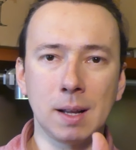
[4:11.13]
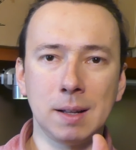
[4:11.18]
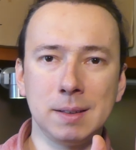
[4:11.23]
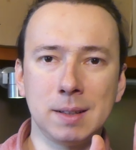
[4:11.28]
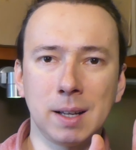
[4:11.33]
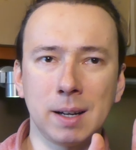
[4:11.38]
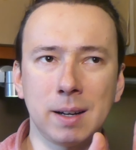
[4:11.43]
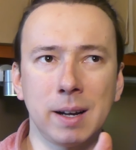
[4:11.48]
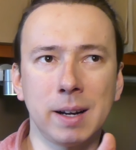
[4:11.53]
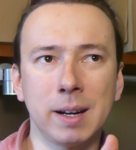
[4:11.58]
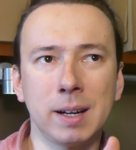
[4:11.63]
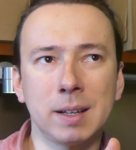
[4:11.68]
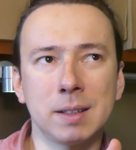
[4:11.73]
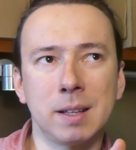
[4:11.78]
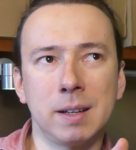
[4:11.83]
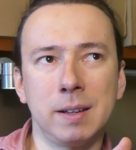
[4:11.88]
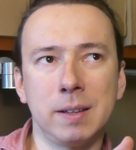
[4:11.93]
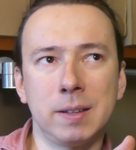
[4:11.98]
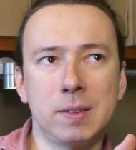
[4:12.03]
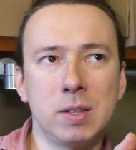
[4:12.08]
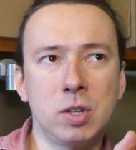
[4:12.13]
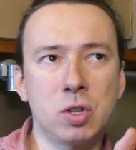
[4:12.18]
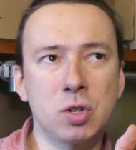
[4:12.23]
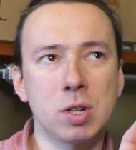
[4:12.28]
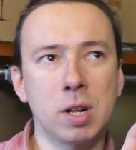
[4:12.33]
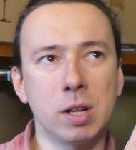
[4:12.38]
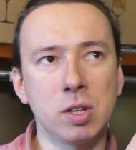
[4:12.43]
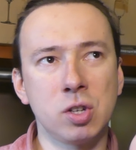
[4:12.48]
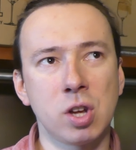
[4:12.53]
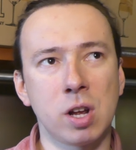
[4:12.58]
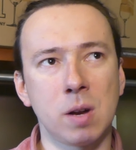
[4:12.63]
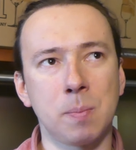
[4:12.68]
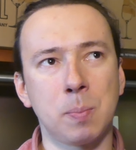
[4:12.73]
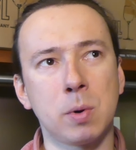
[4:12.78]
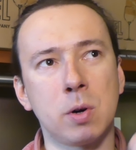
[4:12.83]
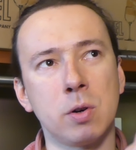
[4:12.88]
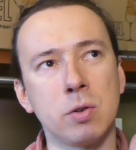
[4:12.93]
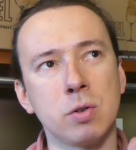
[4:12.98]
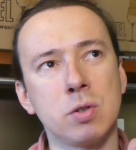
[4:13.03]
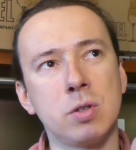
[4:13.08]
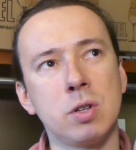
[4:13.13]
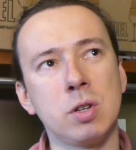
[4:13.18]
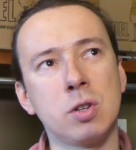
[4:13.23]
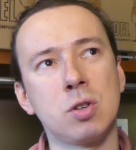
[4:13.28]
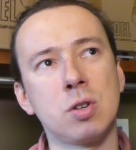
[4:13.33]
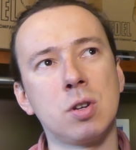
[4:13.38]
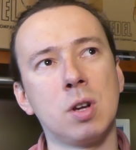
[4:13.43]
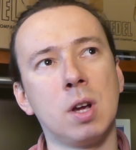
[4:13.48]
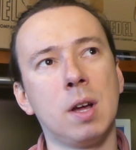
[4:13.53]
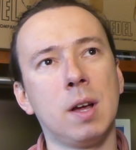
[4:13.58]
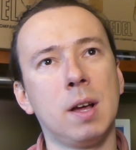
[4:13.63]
ta charakterystyczna cierpkość gdzieś